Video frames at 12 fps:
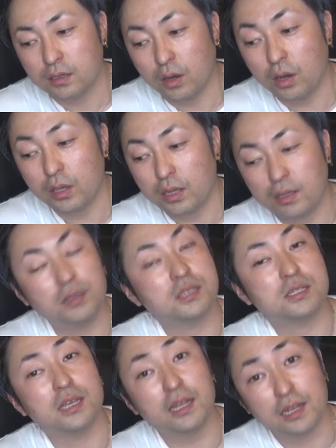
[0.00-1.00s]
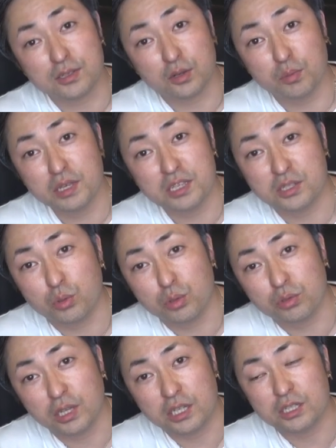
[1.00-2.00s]
あ、やったんですねなんてメッセージ
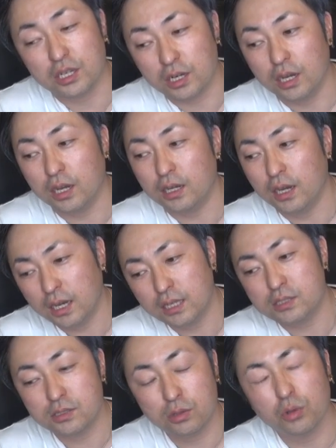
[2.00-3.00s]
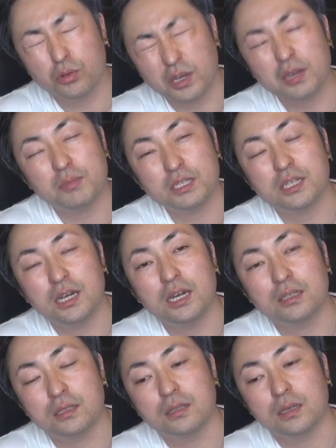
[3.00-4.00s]
送ったりしたら、はい、とうとうやりまし
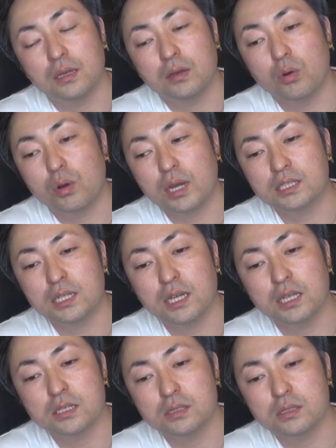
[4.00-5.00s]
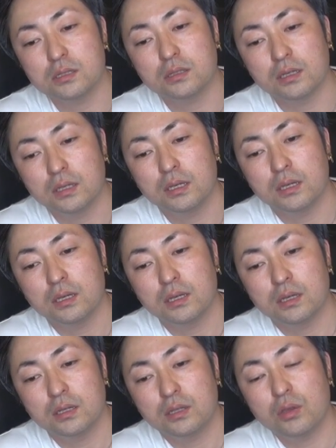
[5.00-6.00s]
た、後悔してないで
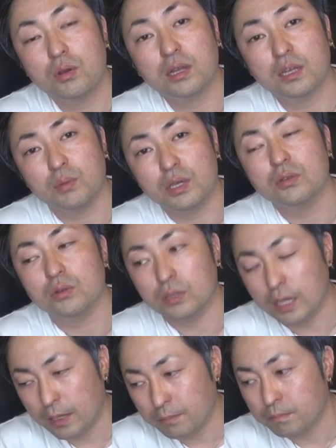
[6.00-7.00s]
すっていう方もいるので、